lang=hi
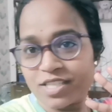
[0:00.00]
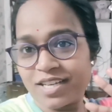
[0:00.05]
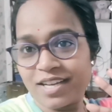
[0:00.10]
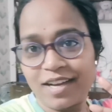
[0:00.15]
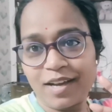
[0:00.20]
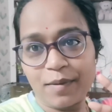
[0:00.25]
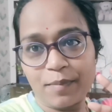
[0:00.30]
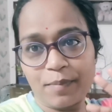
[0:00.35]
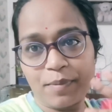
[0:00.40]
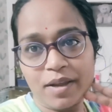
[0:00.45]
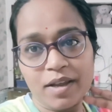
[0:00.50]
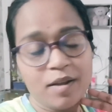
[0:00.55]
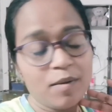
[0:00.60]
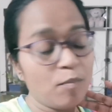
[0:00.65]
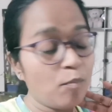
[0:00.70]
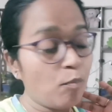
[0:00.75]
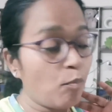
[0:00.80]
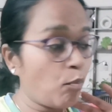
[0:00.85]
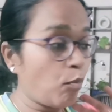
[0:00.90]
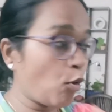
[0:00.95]
आज के घर पे
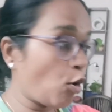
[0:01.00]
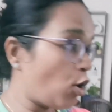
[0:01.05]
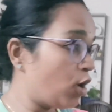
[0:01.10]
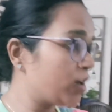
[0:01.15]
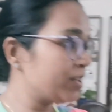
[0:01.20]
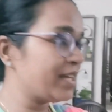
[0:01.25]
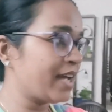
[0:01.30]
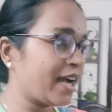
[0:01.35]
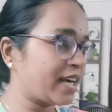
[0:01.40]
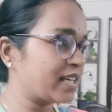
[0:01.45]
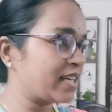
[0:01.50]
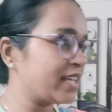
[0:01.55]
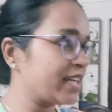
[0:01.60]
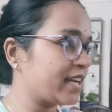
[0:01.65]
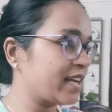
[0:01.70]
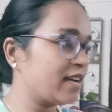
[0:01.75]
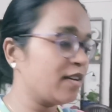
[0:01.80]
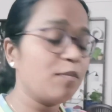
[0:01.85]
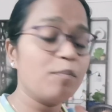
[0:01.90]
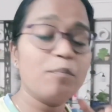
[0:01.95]
बहुत
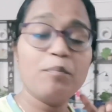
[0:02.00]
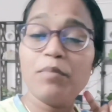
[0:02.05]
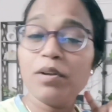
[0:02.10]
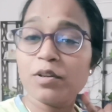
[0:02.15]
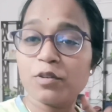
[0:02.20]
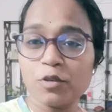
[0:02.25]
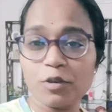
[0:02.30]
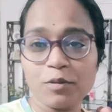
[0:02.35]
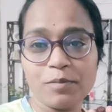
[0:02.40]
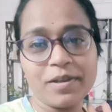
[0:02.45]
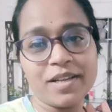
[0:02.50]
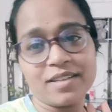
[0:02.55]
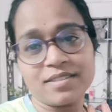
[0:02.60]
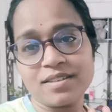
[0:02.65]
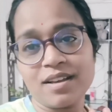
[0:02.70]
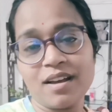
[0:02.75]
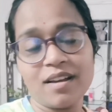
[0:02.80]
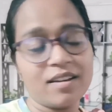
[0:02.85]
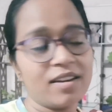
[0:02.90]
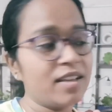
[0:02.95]
हैक्टिक है बिल्कुल भी
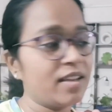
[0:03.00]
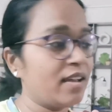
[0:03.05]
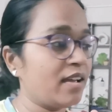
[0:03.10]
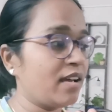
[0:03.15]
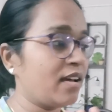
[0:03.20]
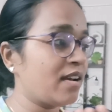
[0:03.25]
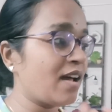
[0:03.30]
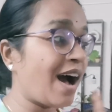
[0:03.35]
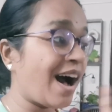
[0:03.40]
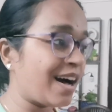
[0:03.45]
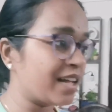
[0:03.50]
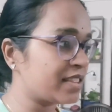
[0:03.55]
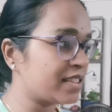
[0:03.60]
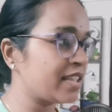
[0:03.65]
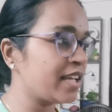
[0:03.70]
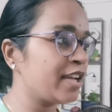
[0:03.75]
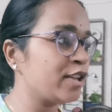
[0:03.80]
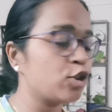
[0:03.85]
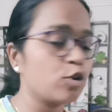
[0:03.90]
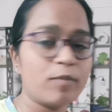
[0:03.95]
आसान नहीं है यार
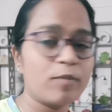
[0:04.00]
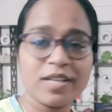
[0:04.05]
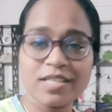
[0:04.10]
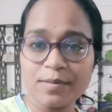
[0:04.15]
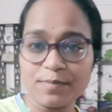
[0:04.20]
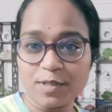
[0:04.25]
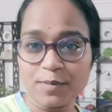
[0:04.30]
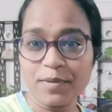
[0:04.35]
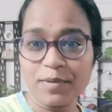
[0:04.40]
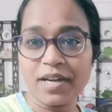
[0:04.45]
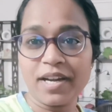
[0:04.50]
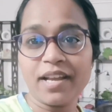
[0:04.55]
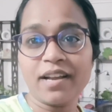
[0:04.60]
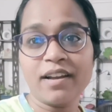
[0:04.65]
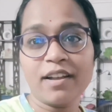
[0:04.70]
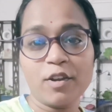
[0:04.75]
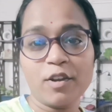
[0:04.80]
आते ही तो मैं सब्जी मंडी